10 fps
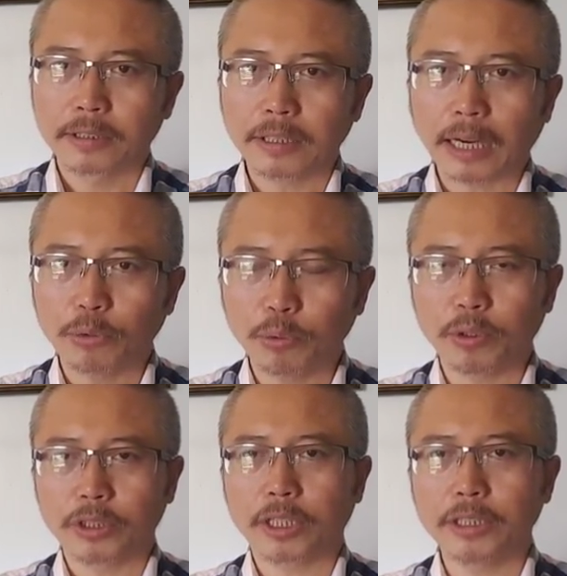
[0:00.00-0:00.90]
他如
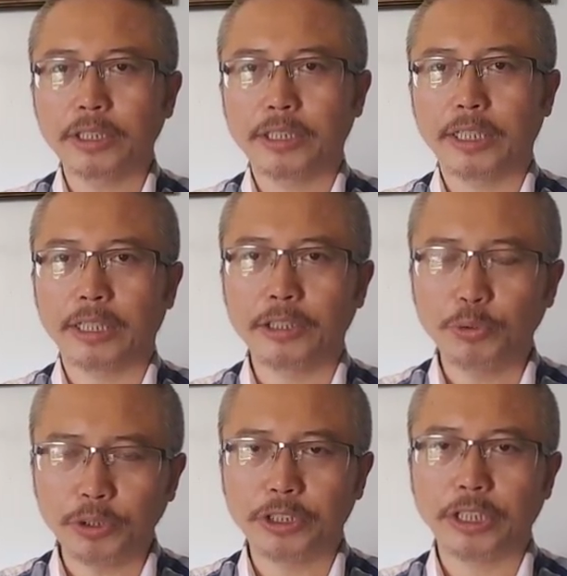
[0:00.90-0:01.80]
果是跟这些人
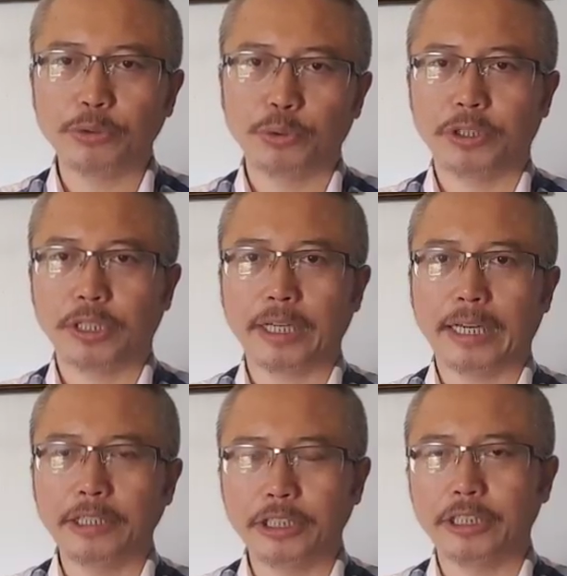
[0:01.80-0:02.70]
预先取得
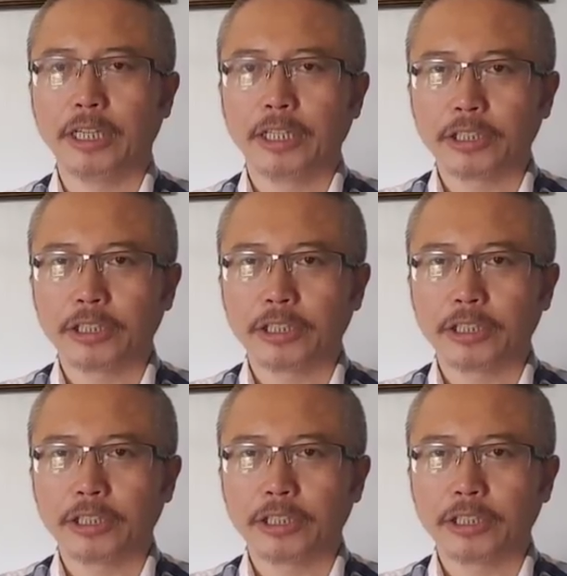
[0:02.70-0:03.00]
联系，